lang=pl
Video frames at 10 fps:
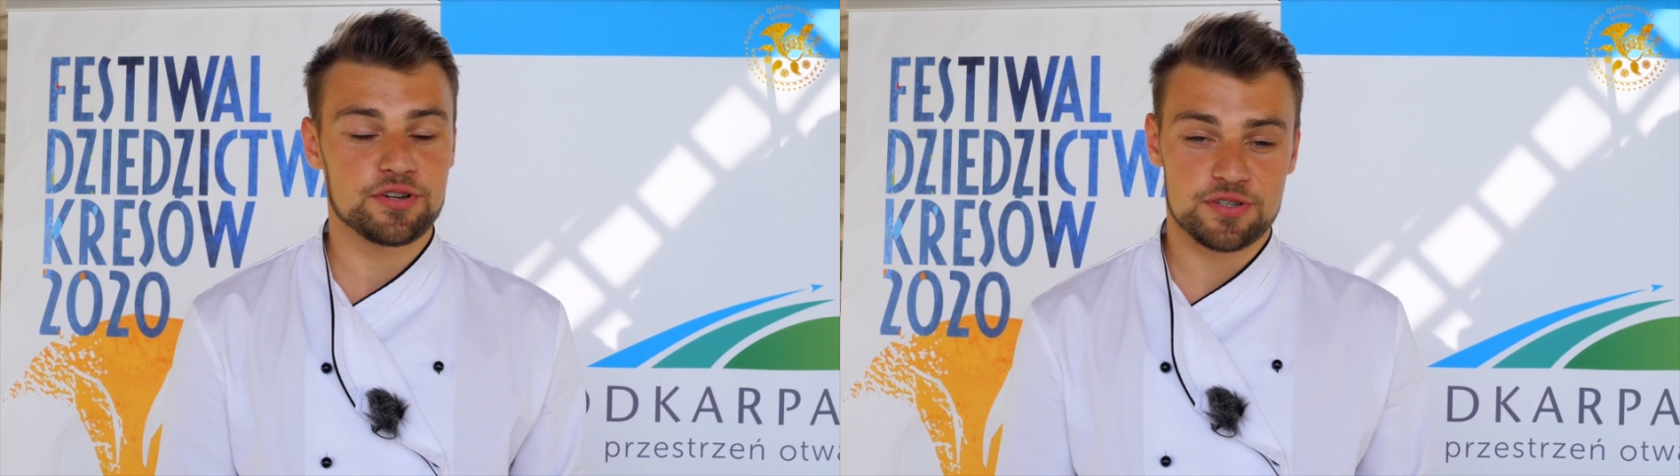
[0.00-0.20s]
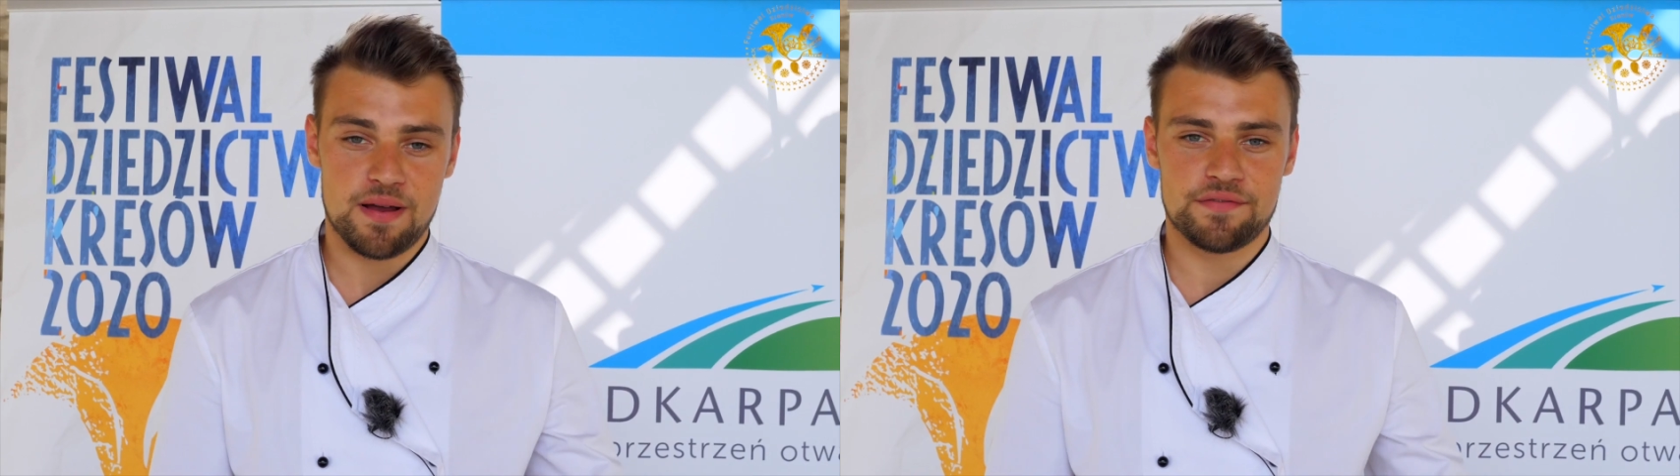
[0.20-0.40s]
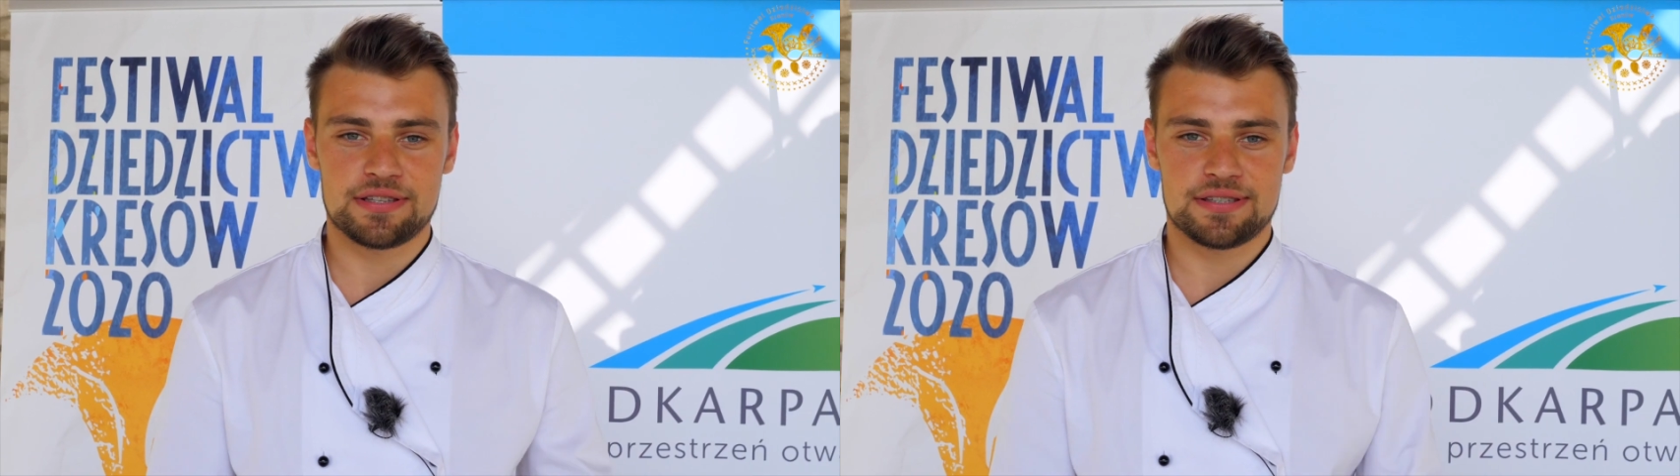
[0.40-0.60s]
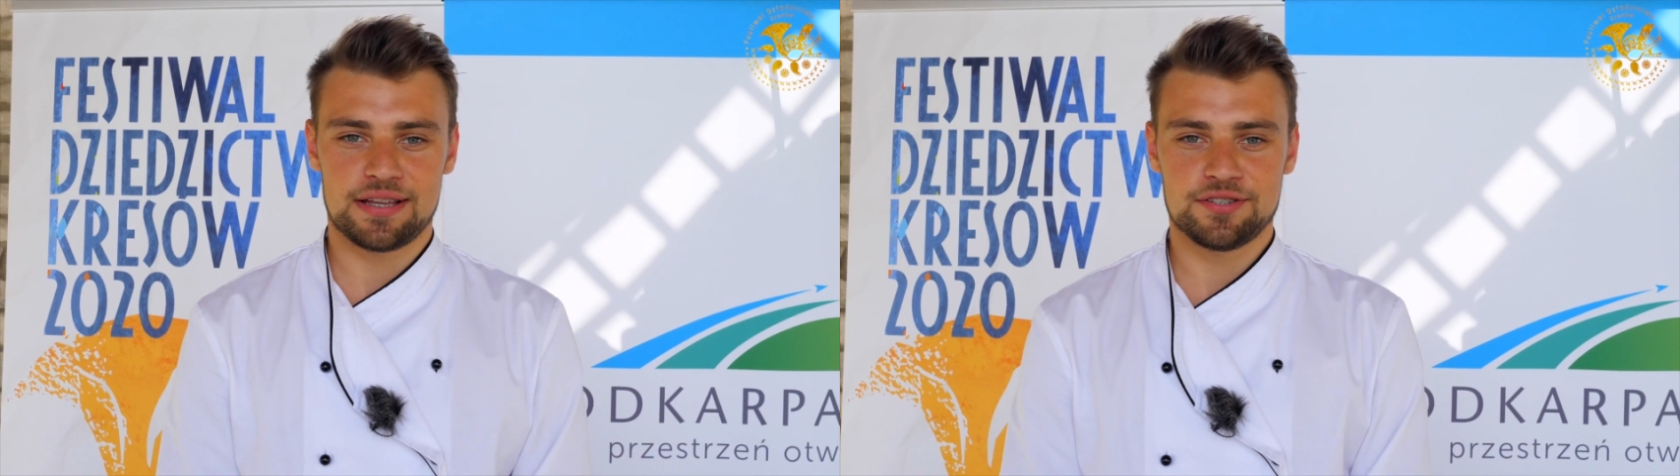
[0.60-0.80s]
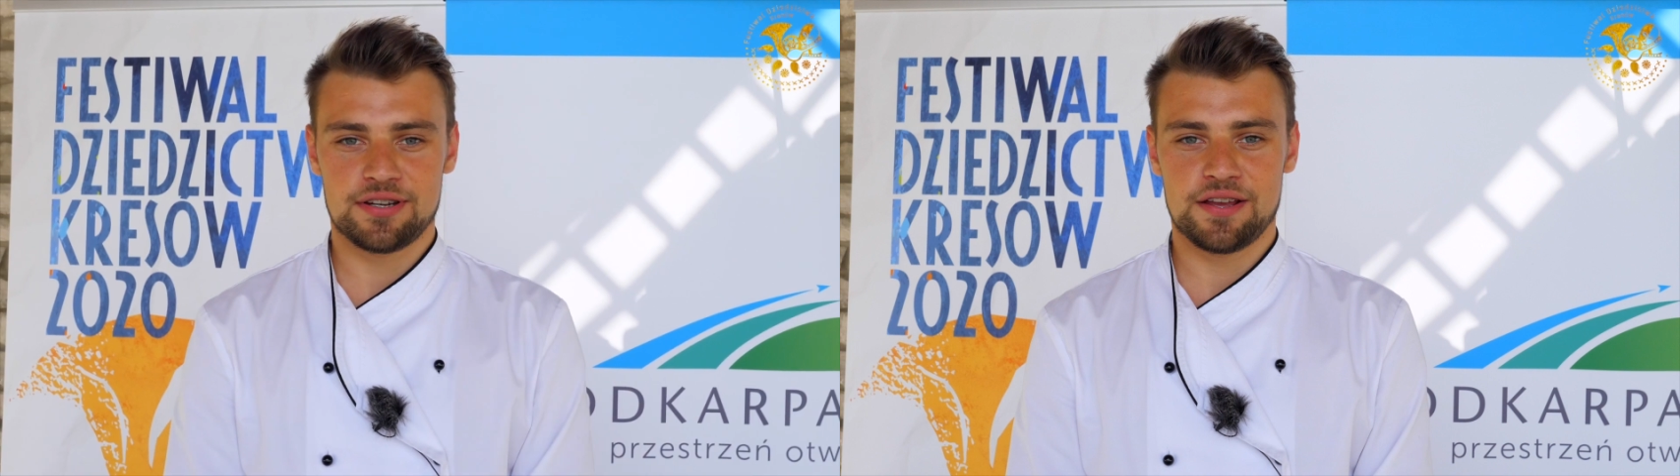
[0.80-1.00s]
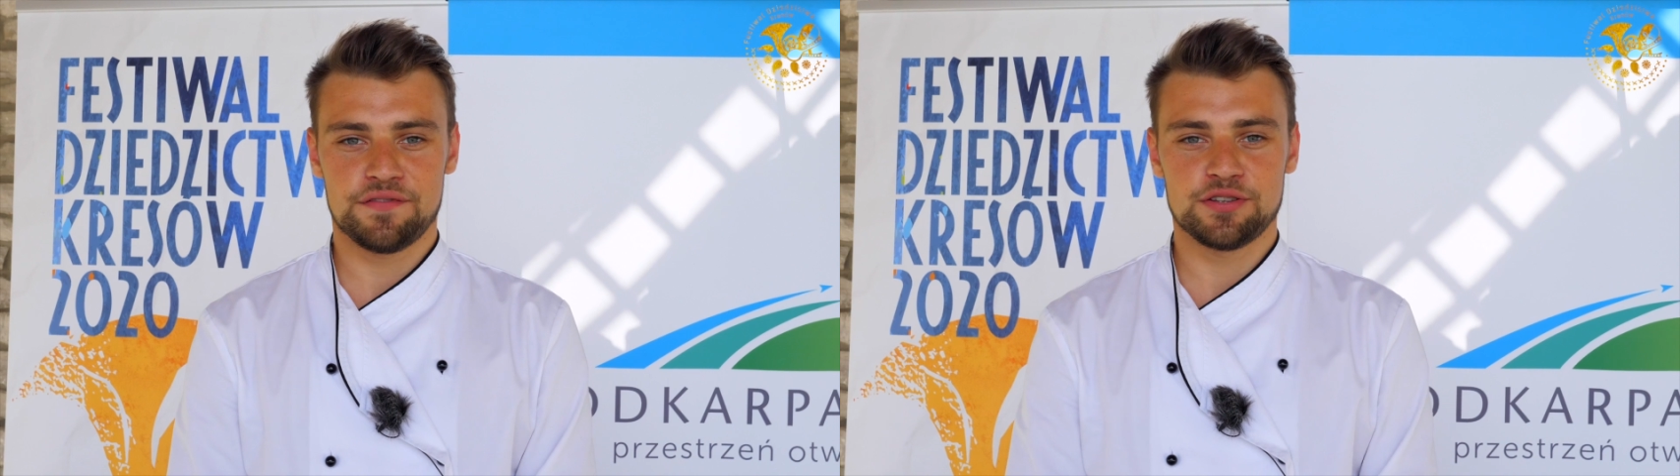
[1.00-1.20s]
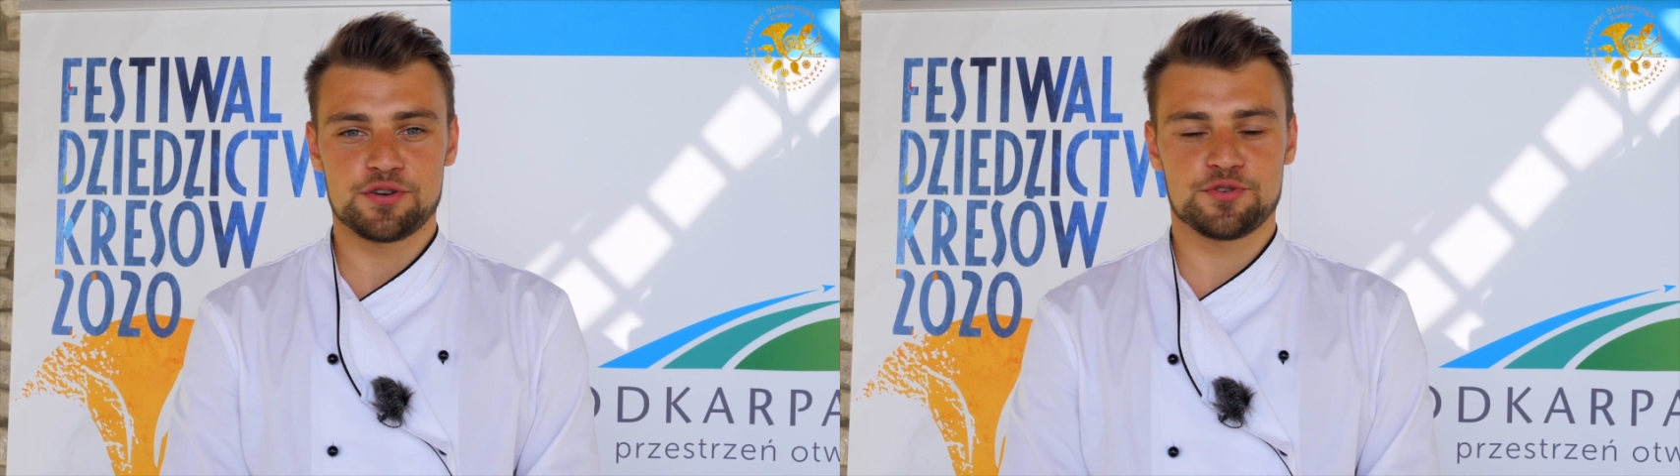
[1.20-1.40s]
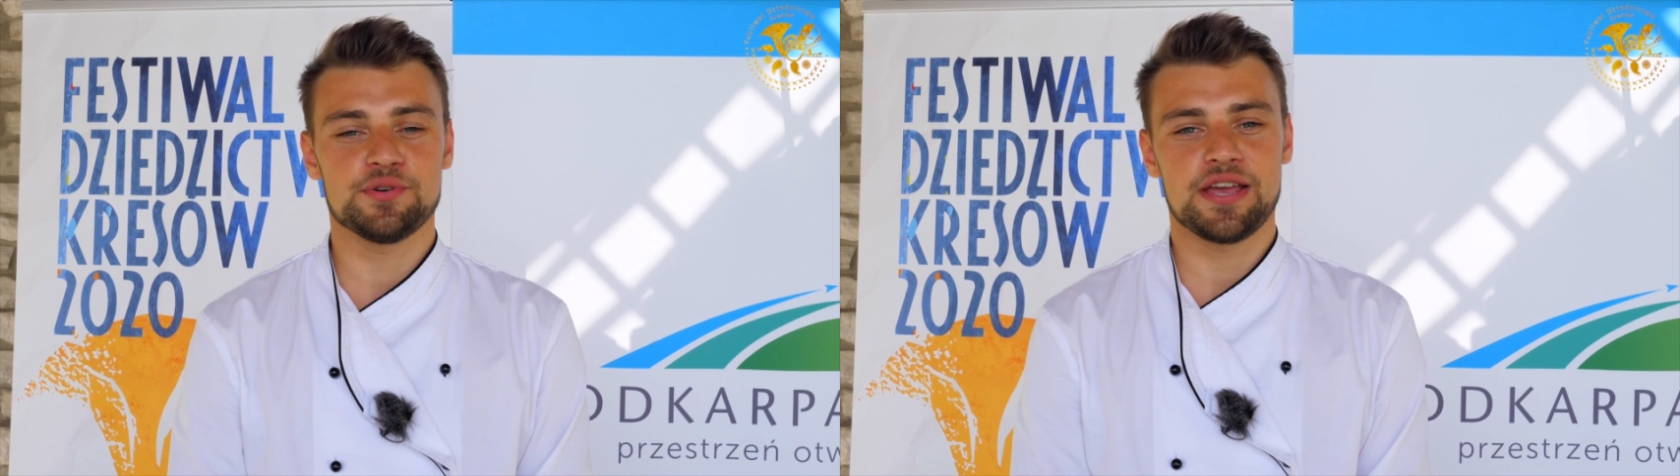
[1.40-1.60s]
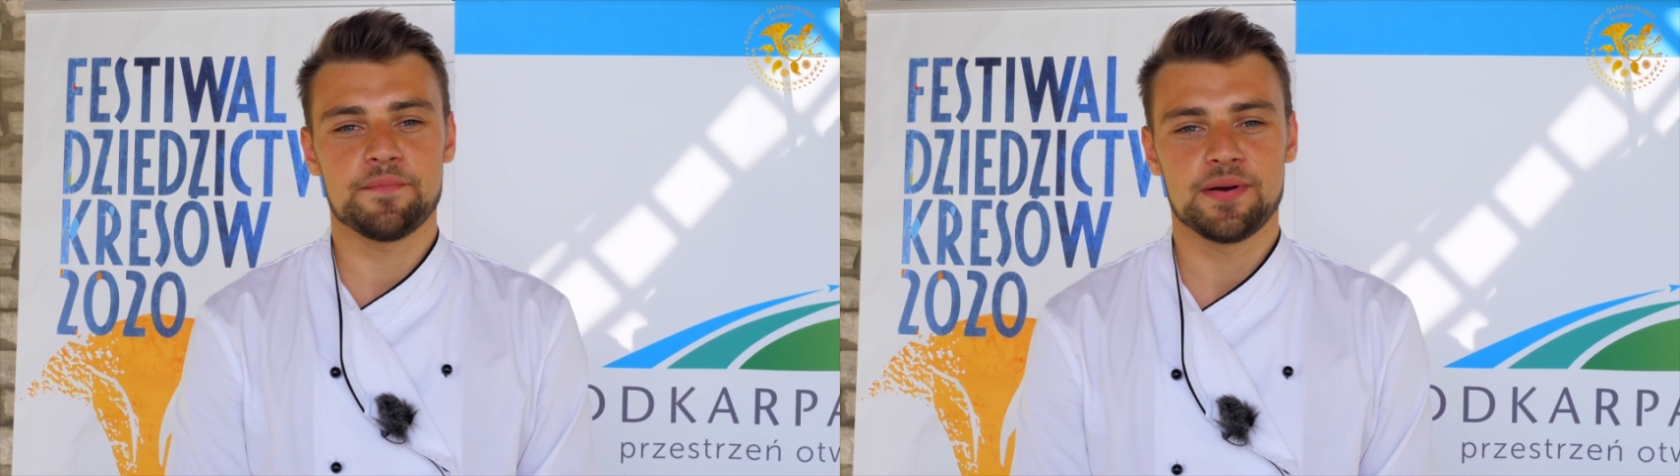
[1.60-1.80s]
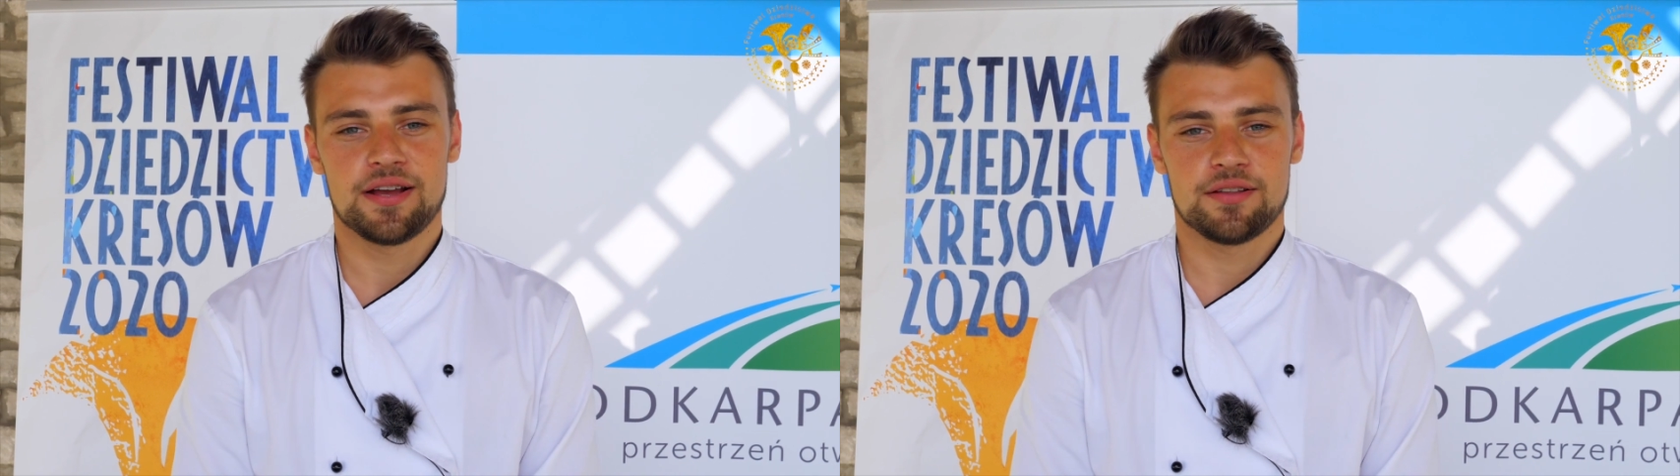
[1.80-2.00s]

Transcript: i rozmawiać z Andrzejem Fiedorczukiem.